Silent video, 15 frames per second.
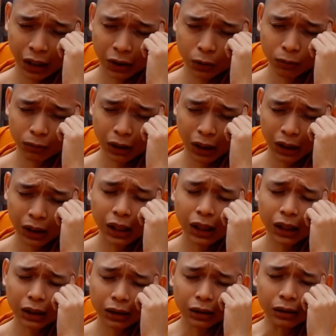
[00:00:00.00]
chúng ta
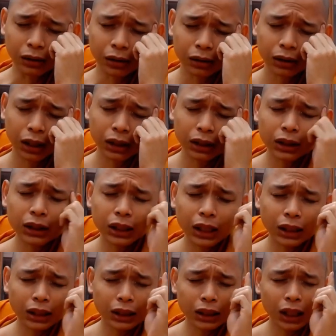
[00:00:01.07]
liên tưởng đến cái
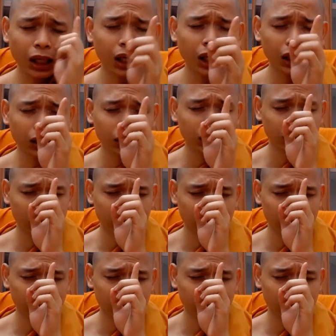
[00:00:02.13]
tên